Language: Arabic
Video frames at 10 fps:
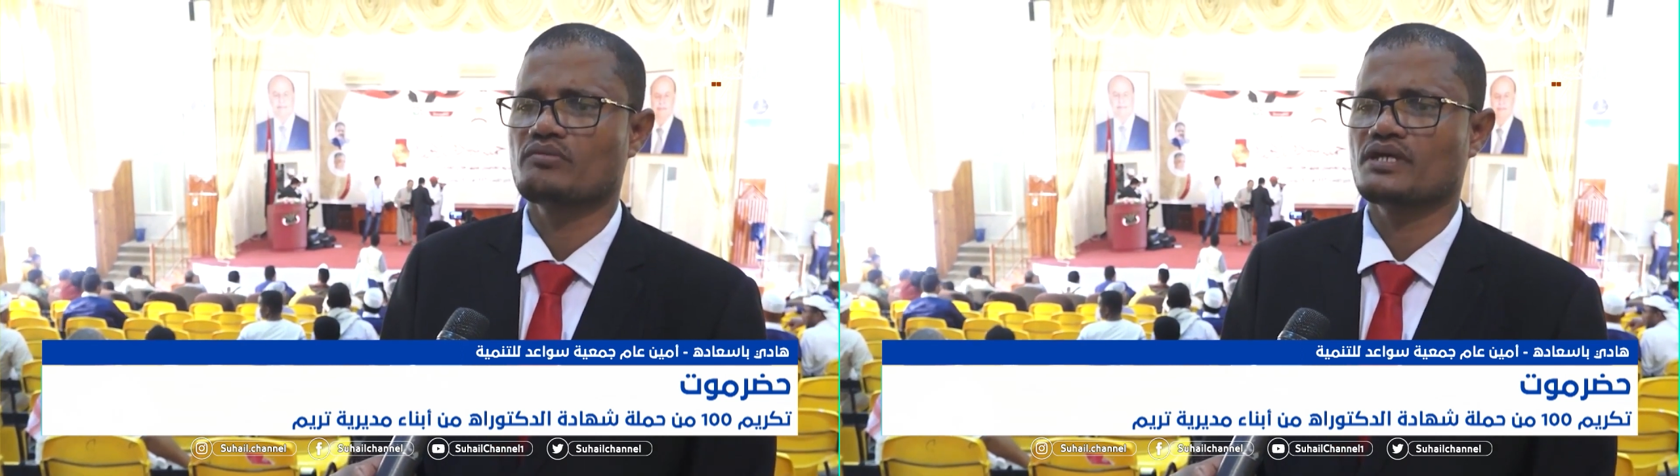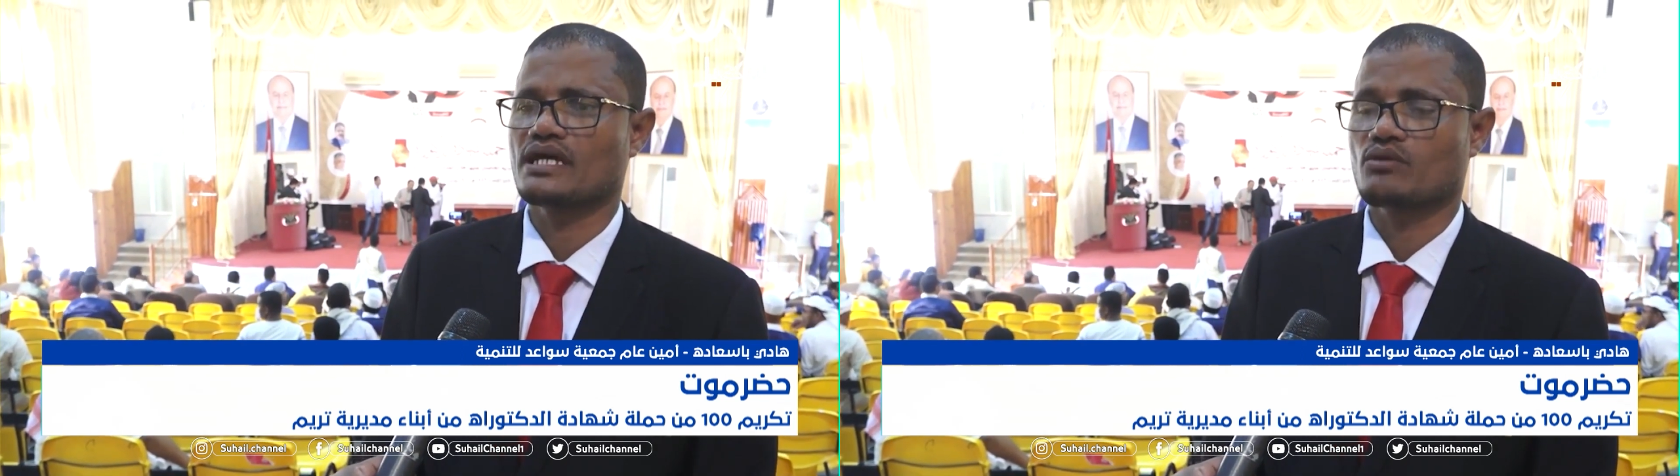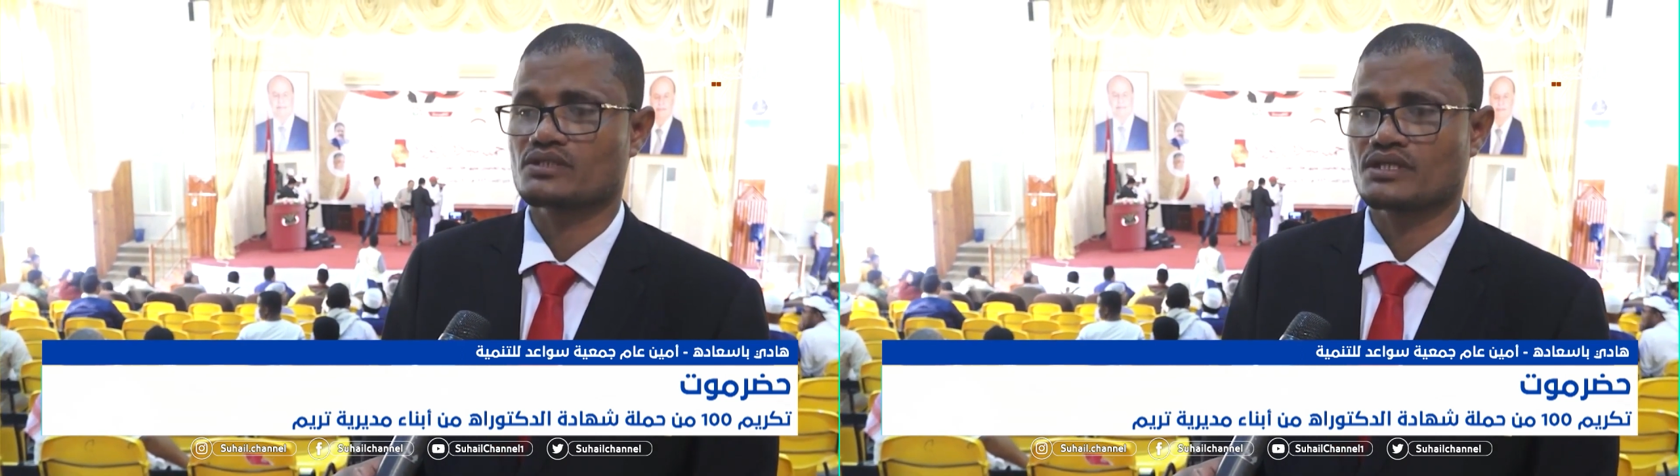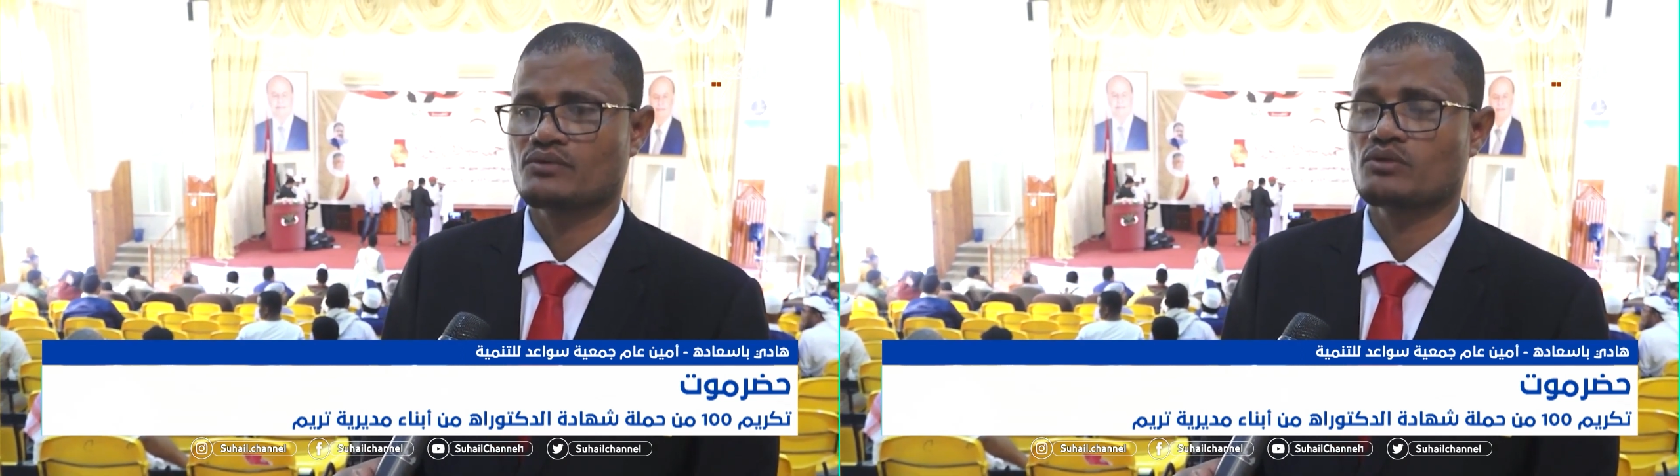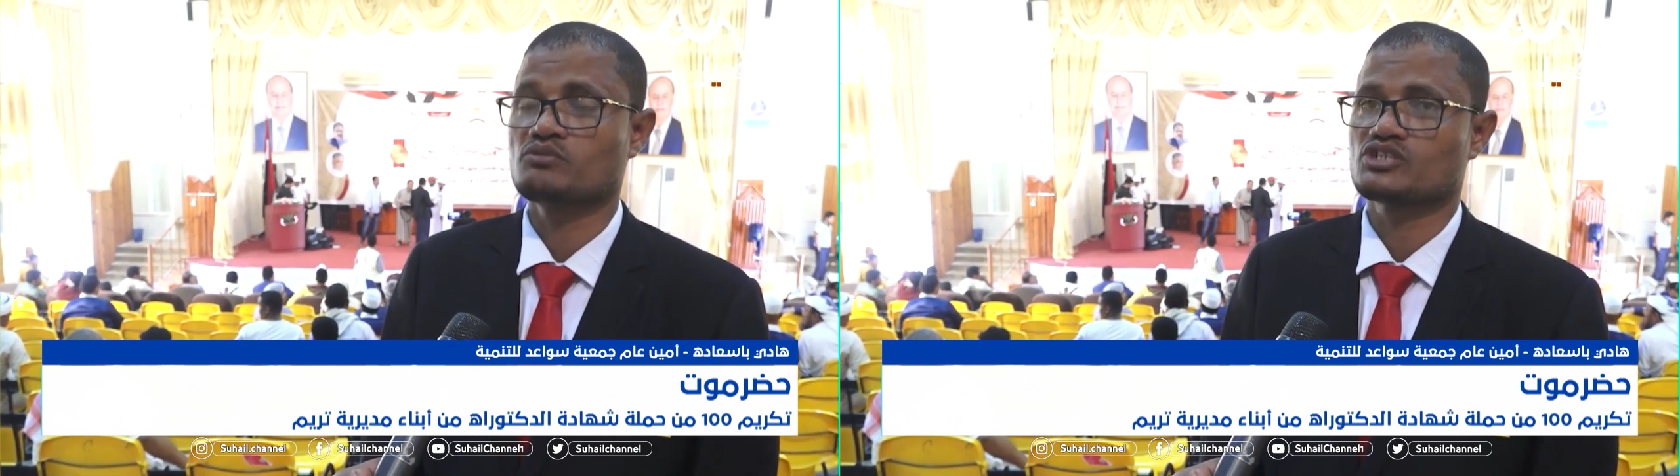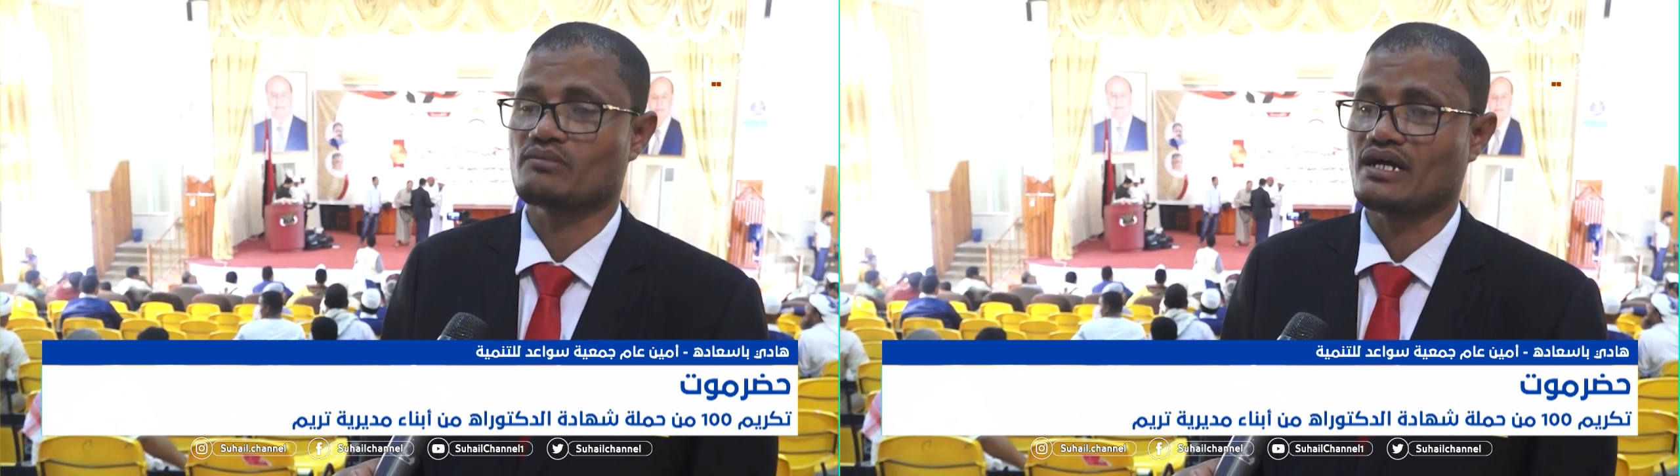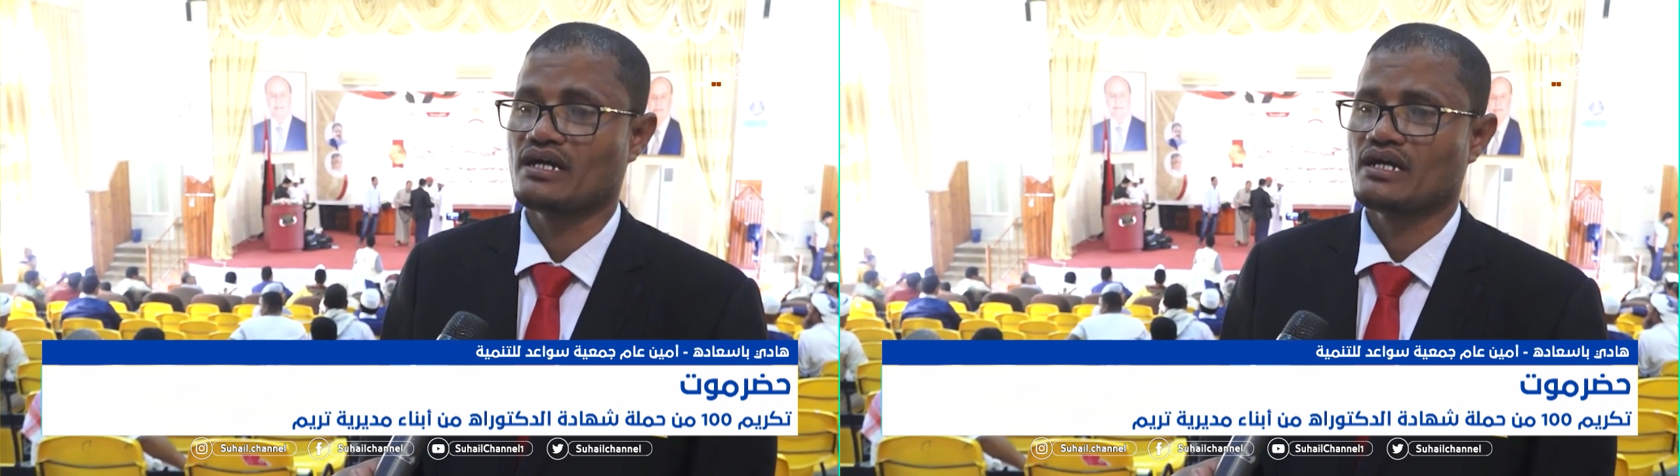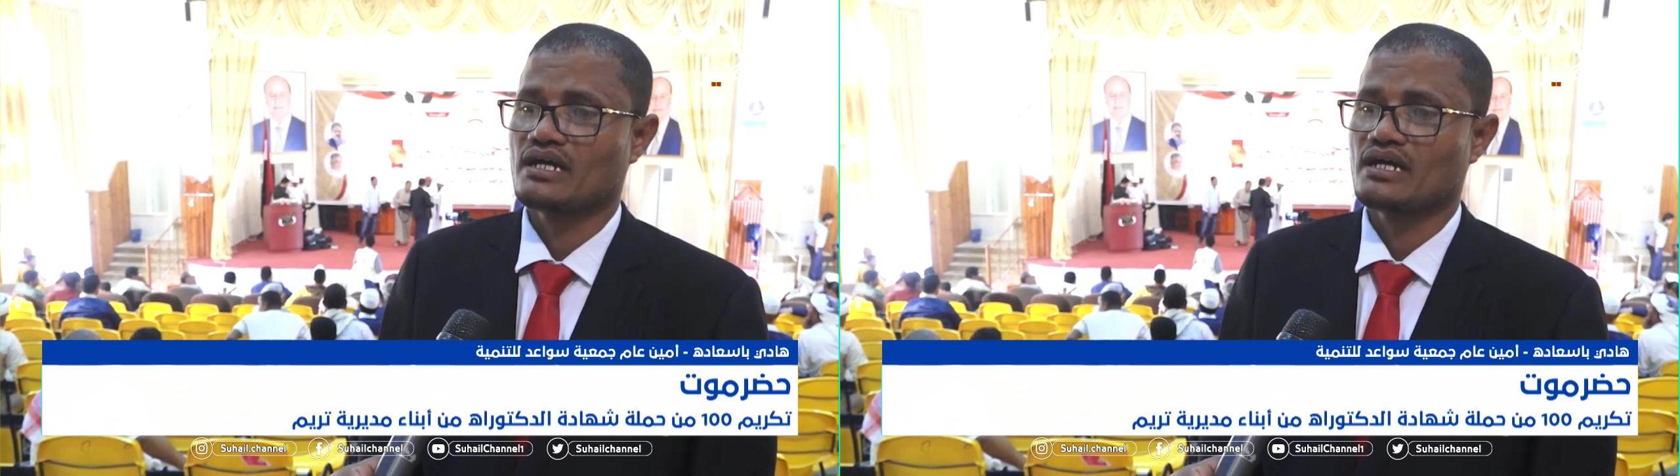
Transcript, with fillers: بالوطن والمجتمع